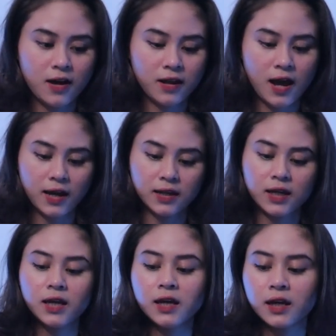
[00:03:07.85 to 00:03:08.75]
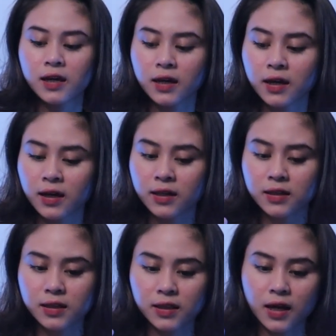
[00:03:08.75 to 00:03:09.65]
Nah ini,
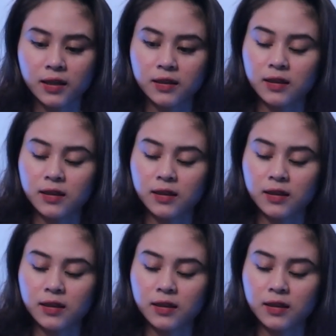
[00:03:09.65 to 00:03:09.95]
nah